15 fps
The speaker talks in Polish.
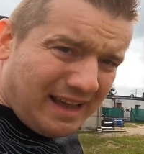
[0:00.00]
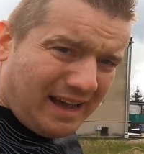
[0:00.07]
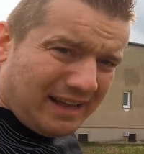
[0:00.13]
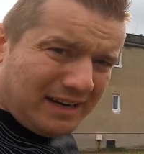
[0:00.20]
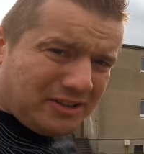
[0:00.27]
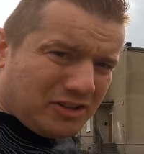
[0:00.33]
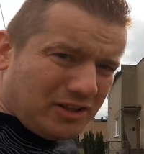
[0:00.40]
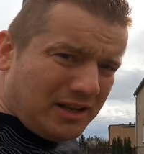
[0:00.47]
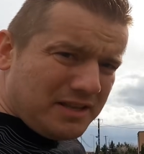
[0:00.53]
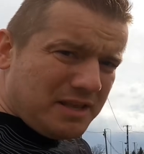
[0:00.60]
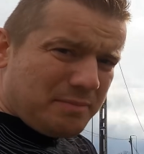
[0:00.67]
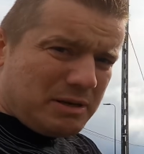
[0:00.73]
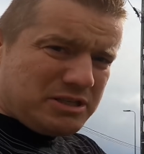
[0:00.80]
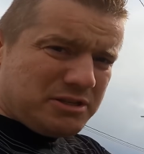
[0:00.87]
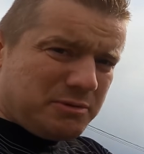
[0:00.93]
ale tyle
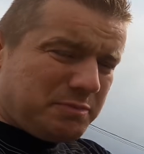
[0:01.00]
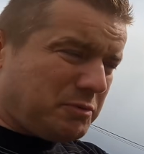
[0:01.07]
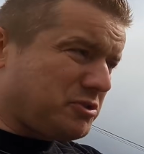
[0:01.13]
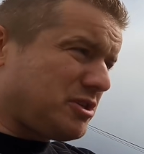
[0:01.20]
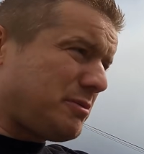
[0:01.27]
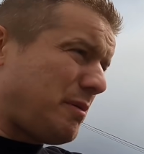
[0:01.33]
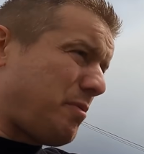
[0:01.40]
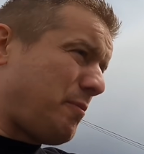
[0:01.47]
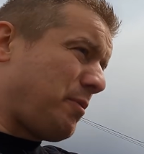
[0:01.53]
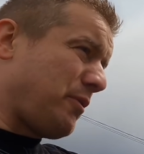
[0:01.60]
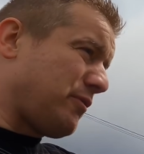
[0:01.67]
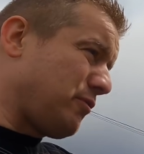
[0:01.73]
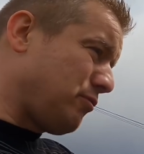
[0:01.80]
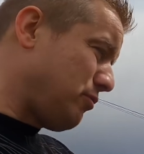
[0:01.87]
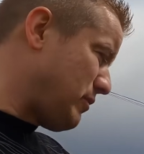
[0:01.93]
nie będzie mi potrzeba. Po
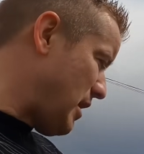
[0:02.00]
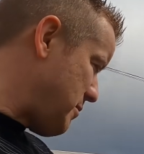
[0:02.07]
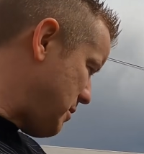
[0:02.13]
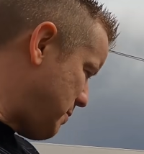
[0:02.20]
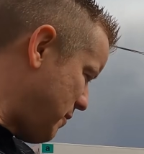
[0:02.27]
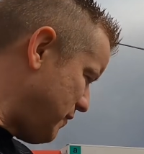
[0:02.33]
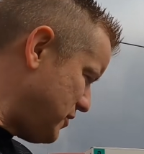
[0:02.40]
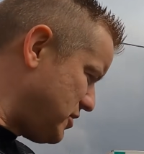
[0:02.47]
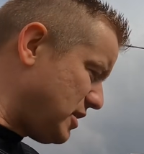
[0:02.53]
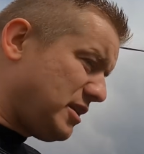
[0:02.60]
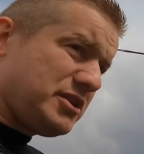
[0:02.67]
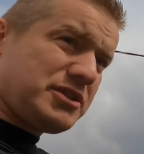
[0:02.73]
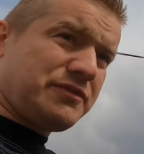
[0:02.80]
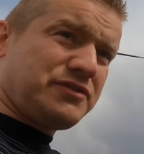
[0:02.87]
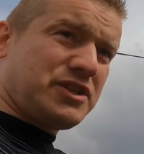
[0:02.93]
prostu tutaj mi
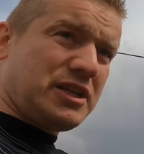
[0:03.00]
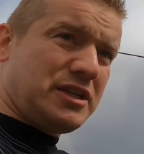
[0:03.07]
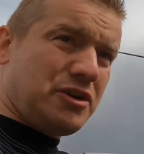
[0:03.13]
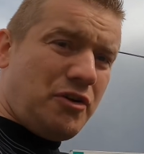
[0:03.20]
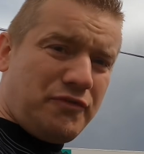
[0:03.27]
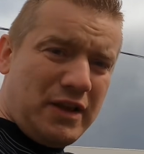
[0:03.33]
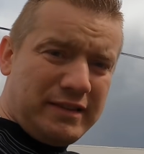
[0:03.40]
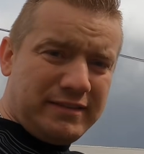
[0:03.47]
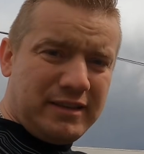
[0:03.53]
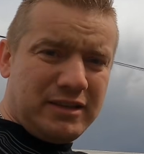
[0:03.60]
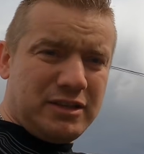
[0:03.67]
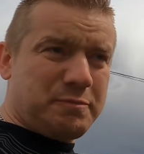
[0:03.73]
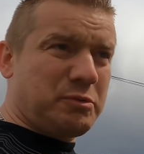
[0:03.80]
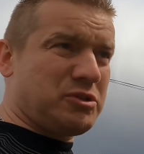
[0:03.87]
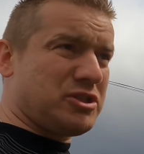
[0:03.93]
powiedzieli, że wzięli go więcej
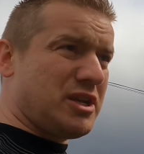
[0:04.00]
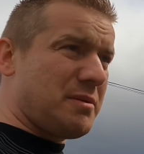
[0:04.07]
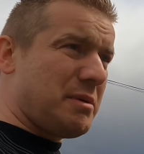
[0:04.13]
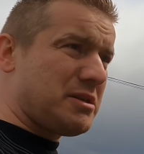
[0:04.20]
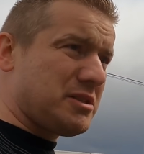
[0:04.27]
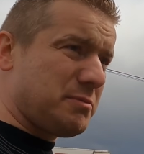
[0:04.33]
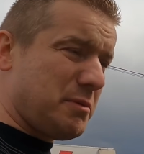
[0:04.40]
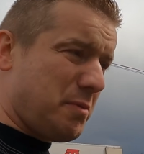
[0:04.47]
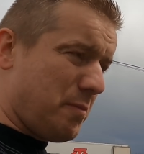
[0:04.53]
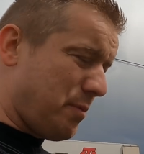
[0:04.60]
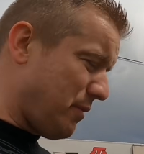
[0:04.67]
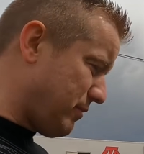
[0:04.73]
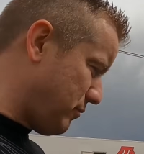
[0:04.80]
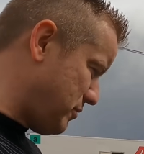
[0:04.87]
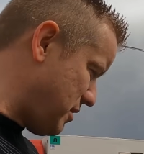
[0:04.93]
niż potrzeba, żeby po
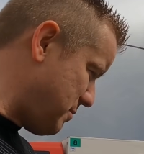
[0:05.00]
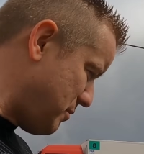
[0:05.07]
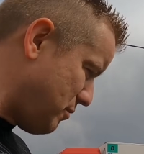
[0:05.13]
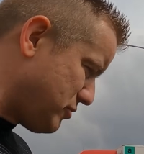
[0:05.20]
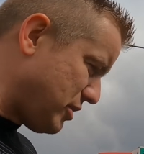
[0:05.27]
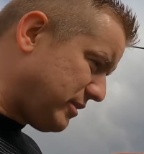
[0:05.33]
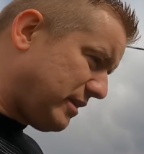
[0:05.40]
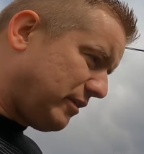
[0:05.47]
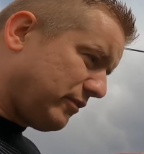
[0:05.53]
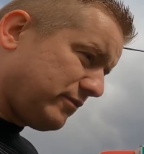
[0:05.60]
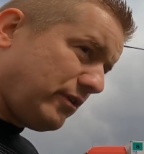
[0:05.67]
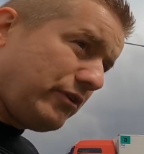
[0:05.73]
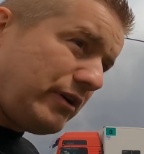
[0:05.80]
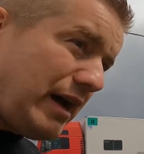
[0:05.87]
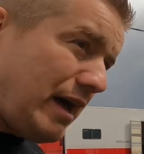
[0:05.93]
prostu nie było żadnego
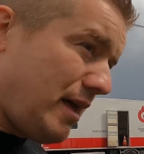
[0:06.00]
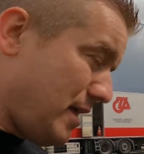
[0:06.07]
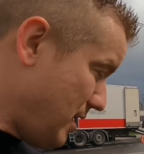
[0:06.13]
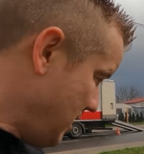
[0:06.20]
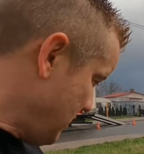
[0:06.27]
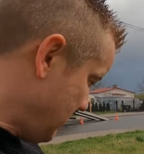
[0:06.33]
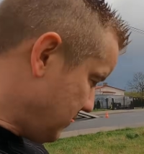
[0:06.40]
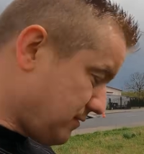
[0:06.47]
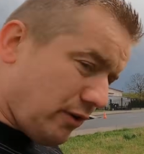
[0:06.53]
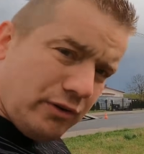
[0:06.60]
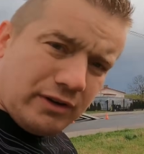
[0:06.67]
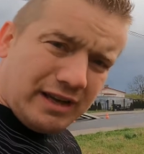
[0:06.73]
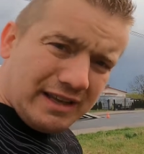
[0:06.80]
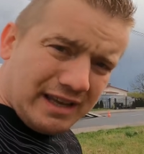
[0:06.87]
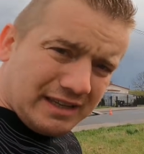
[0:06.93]
ząga.
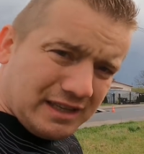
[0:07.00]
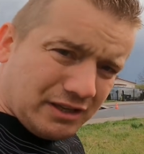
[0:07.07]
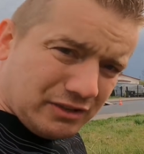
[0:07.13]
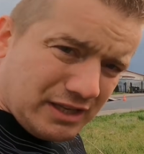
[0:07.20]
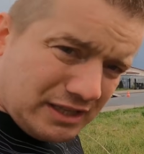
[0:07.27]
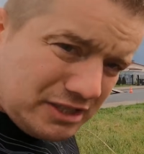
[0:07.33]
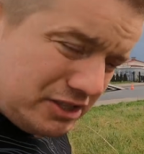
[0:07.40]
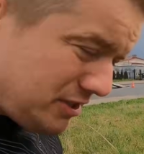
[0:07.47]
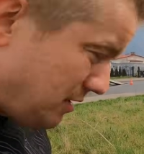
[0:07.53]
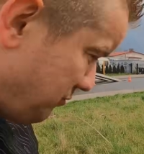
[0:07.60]
Ząka, jakiego, jakiś